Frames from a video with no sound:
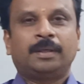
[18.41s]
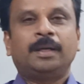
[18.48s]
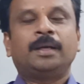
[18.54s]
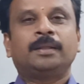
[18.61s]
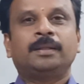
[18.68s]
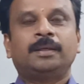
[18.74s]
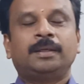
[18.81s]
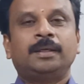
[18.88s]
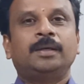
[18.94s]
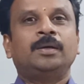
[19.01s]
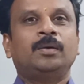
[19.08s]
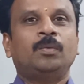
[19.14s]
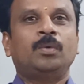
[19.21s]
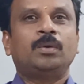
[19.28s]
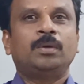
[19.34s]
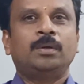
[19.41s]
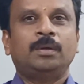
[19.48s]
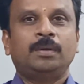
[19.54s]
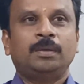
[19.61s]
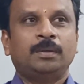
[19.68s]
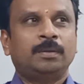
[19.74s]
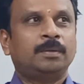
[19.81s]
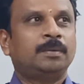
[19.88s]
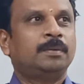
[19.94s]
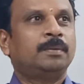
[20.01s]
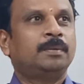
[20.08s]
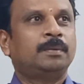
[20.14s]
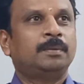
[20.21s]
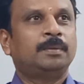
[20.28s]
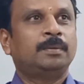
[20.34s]
கிட்டத்தட்ட ஒரு
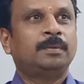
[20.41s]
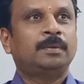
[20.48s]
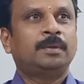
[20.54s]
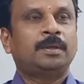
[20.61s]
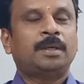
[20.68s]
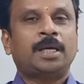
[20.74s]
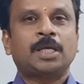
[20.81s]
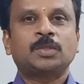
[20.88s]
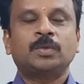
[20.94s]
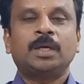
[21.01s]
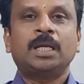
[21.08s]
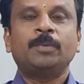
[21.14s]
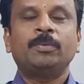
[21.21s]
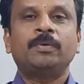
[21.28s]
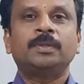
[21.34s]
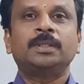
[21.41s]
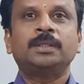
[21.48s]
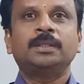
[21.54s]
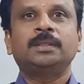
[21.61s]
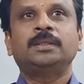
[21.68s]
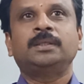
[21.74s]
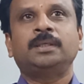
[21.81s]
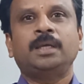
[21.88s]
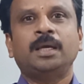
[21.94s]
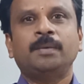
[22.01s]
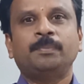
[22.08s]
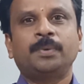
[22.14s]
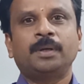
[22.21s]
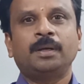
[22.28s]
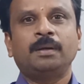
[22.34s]
ஆக்சுவலாக நம்ம வந்து
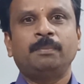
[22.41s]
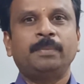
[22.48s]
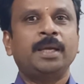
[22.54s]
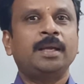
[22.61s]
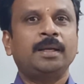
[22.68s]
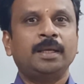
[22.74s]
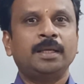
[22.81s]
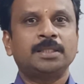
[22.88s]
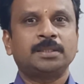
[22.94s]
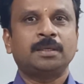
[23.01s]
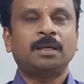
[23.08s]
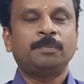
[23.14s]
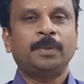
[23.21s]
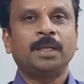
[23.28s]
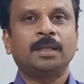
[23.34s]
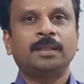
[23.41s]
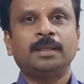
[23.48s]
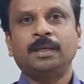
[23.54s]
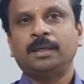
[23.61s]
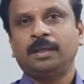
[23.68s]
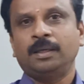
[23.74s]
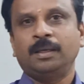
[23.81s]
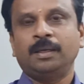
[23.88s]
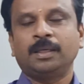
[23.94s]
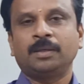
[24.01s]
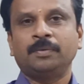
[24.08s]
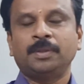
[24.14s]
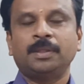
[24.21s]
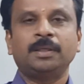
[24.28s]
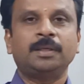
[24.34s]
ஏப்ரல் மேலே ஸ்டார்ட் பண்ணியிருந்தால்
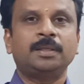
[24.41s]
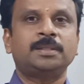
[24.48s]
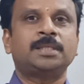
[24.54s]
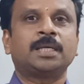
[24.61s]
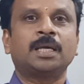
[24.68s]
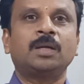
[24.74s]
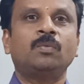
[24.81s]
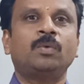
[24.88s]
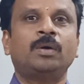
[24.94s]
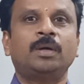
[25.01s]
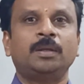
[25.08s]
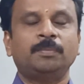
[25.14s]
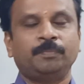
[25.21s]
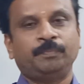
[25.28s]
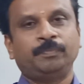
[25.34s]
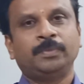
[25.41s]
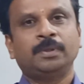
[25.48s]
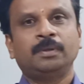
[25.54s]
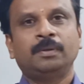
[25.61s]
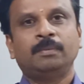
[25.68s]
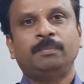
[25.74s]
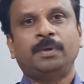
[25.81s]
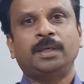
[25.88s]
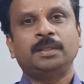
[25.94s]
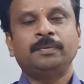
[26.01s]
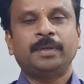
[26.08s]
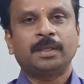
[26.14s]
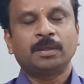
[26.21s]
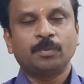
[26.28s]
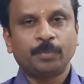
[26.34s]
இன்றைக்கி வந்து செகண்ட் வால்யூம் பாதி
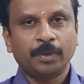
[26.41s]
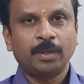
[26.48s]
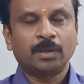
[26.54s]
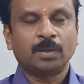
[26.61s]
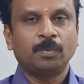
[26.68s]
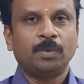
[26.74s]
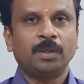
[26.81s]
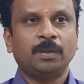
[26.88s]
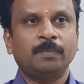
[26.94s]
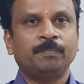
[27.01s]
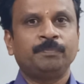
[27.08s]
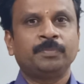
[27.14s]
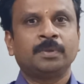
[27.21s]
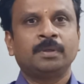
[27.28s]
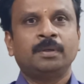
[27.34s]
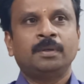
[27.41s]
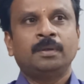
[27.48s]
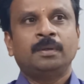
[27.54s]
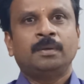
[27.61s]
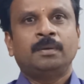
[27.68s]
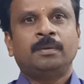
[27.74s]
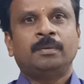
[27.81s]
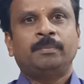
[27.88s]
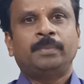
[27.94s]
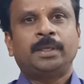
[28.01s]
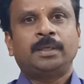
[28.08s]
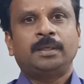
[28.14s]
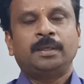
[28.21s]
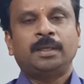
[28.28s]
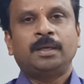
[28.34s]
வரைக்கும் போயிருக்க முடியும்
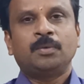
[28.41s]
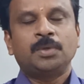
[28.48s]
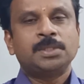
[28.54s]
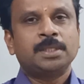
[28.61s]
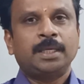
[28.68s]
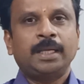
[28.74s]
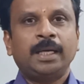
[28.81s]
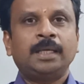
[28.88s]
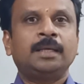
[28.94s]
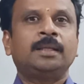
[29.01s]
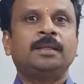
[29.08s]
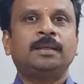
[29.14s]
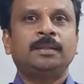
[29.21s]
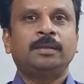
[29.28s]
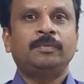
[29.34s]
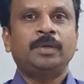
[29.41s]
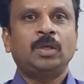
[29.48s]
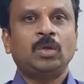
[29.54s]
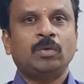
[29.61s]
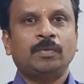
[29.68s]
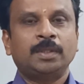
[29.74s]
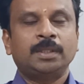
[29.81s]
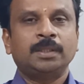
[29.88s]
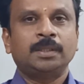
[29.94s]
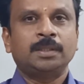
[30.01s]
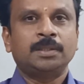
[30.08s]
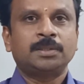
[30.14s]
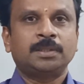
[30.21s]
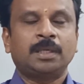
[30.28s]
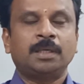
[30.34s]
பட் நான் கொஞ்சம் லேட்டாக தான் இந்த வீடியோ வந்து
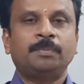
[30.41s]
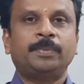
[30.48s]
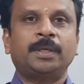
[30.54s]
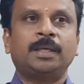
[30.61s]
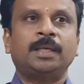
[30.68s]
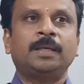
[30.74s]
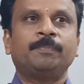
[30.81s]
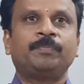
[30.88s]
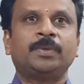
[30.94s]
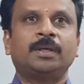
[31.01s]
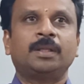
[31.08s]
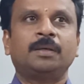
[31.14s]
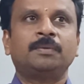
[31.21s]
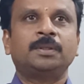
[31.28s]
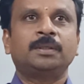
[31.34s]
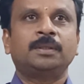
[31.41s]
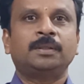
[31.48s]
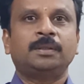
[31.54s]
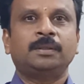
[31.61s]
ஸ்டார்ட் பண்ணேன் அதாவது